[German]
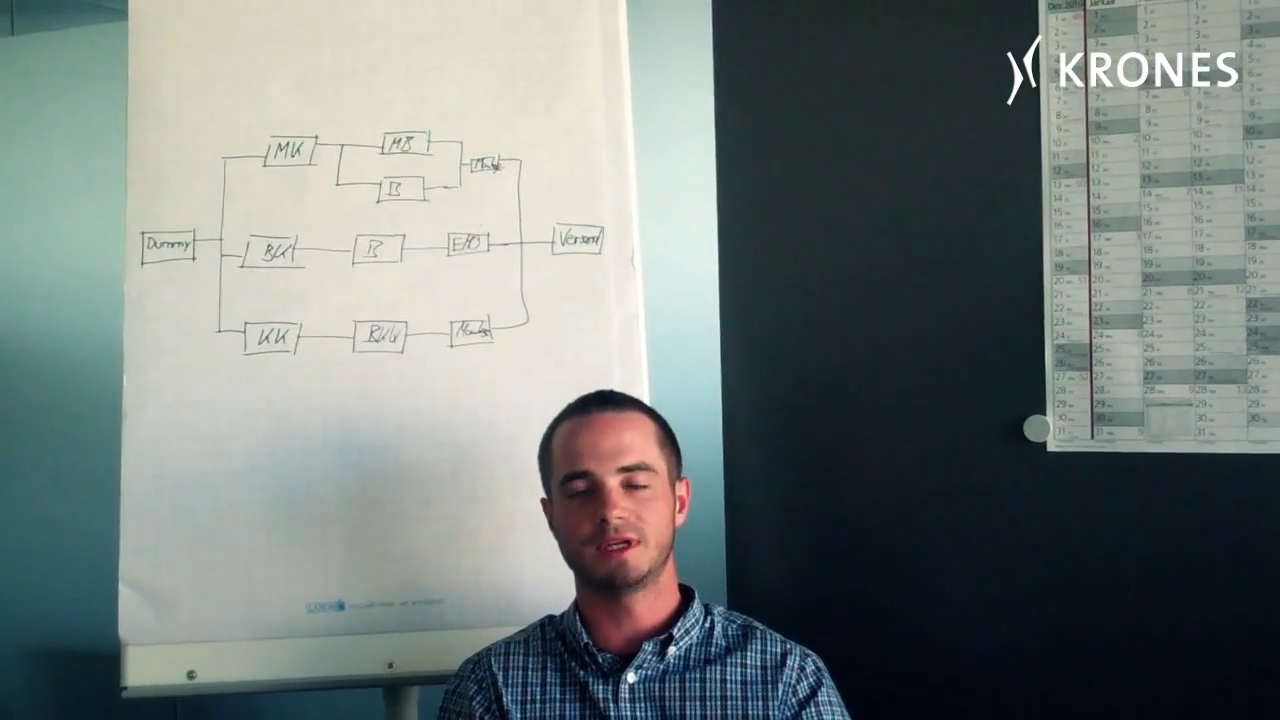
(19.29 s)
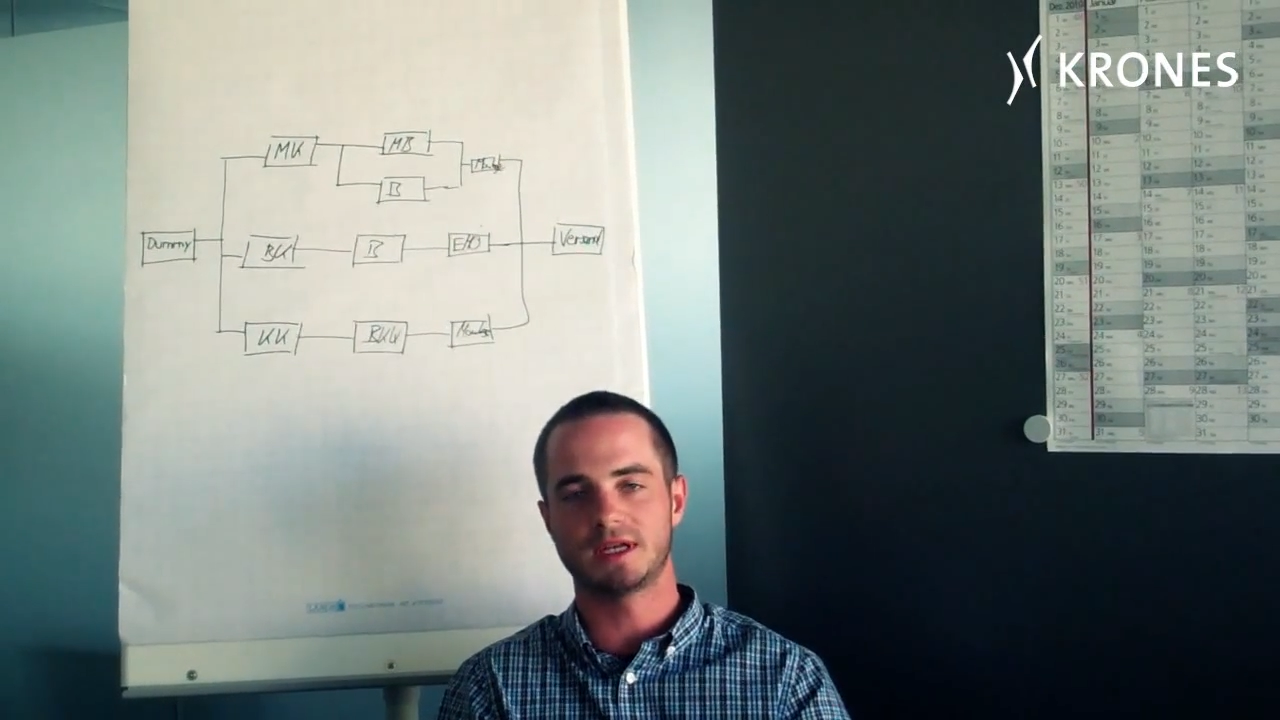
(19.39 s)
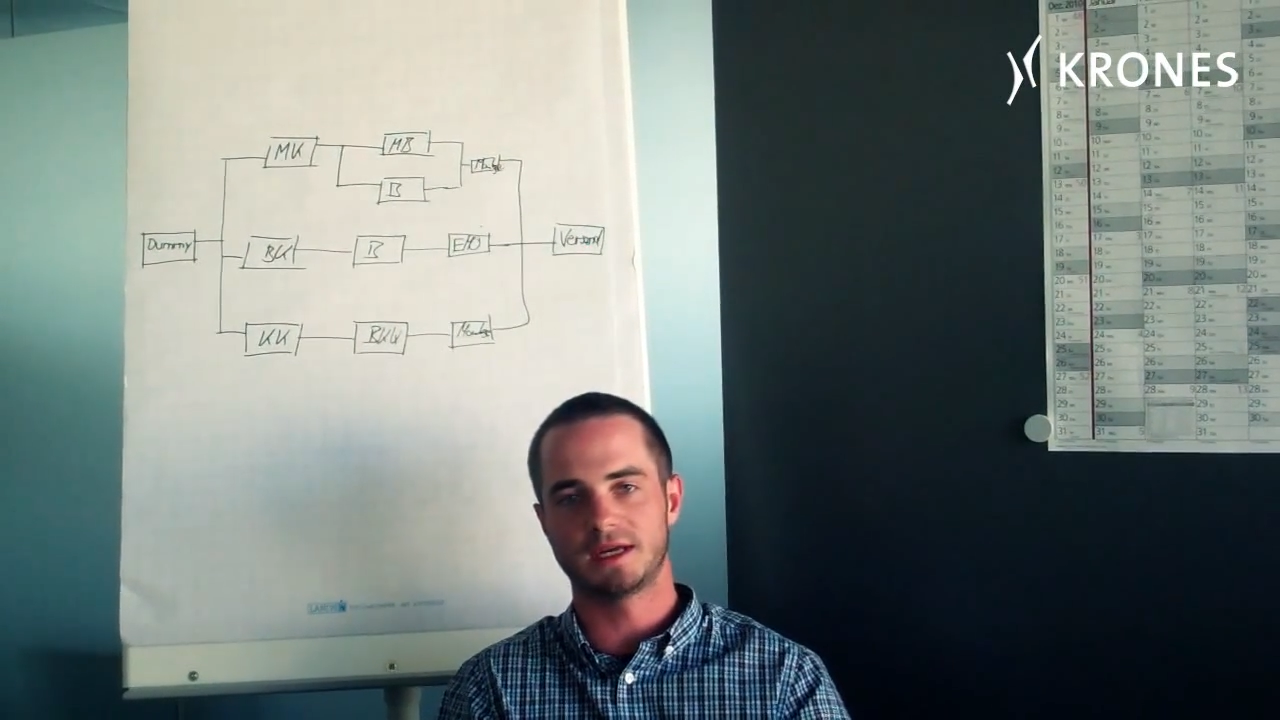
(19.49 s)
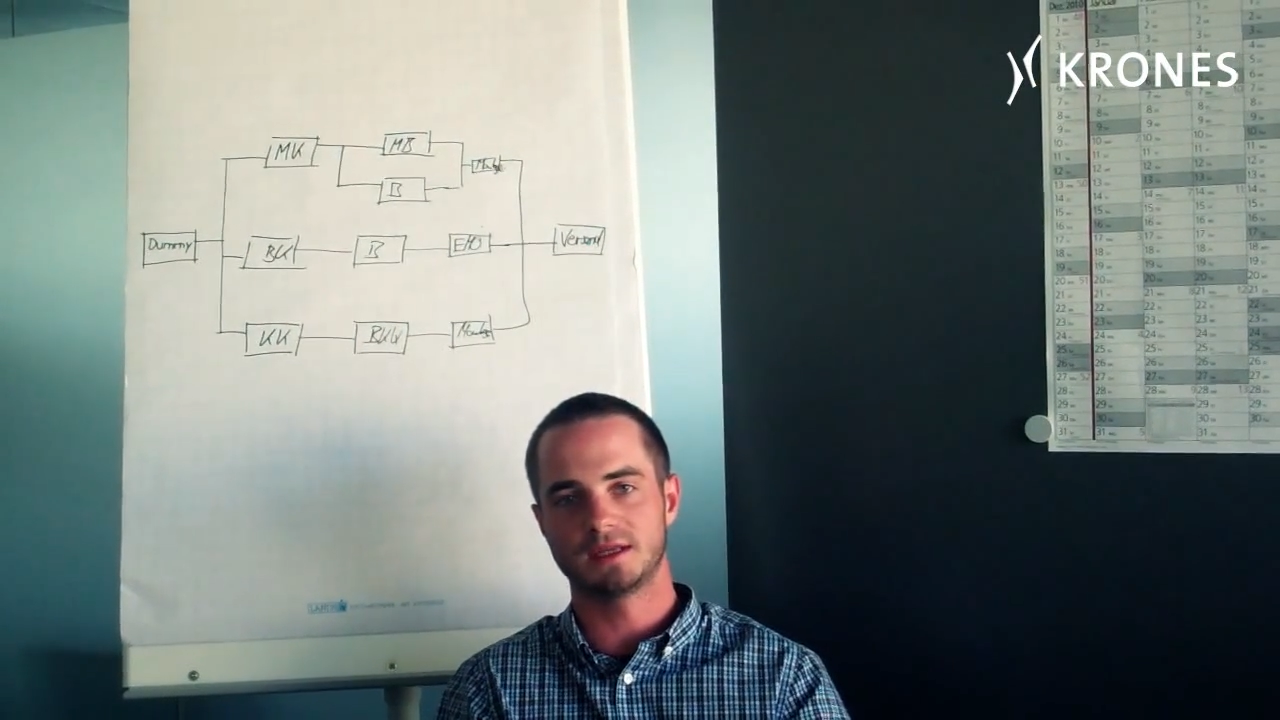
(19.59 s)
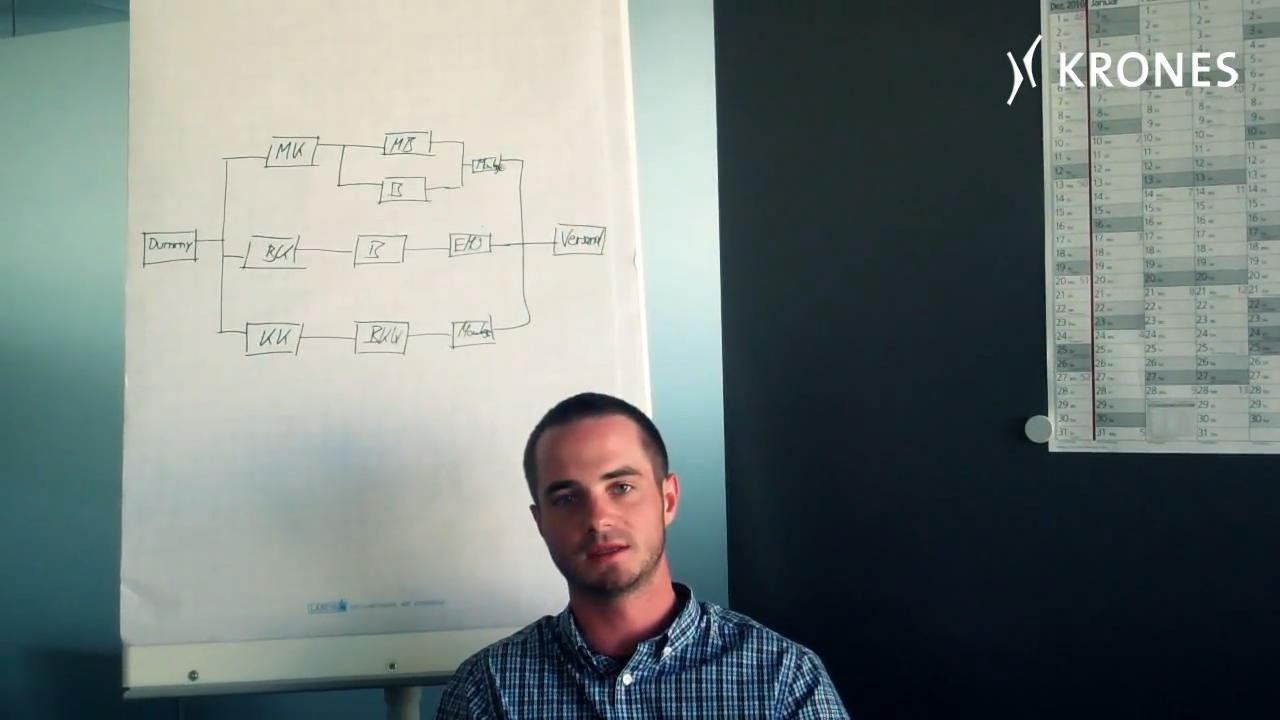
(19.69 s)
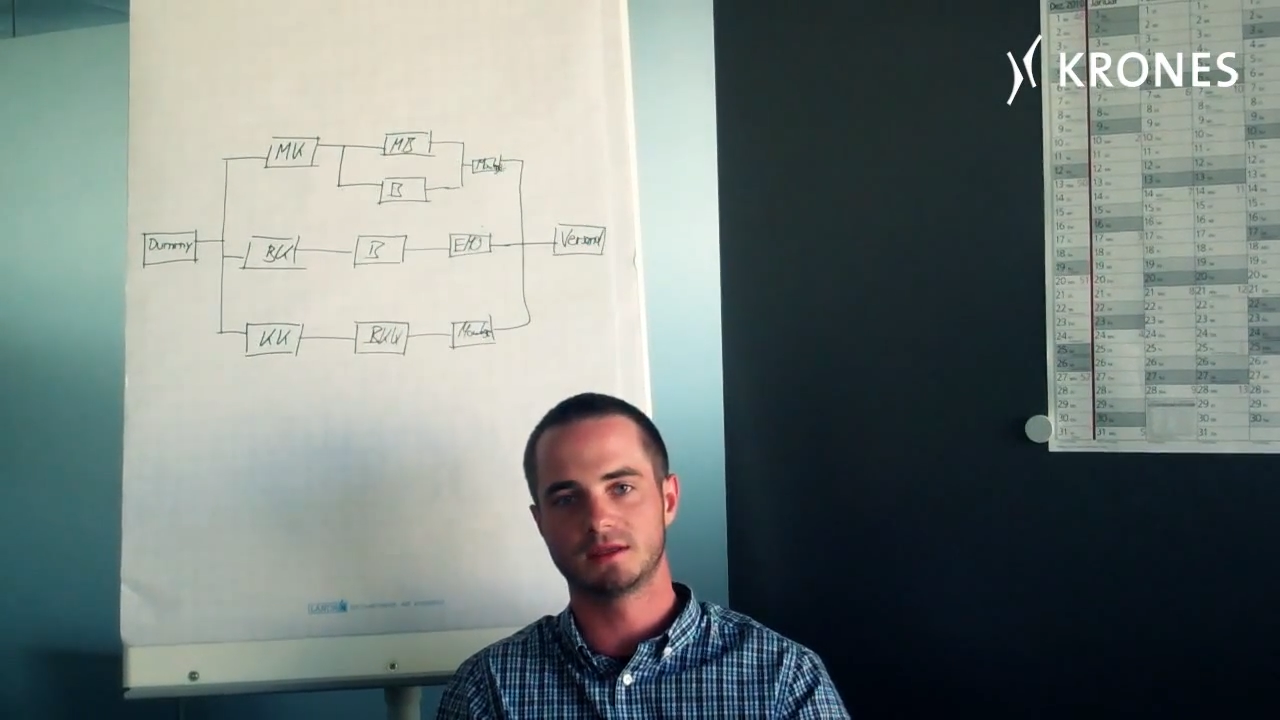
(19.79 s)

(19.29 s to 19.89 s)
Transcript: Bereich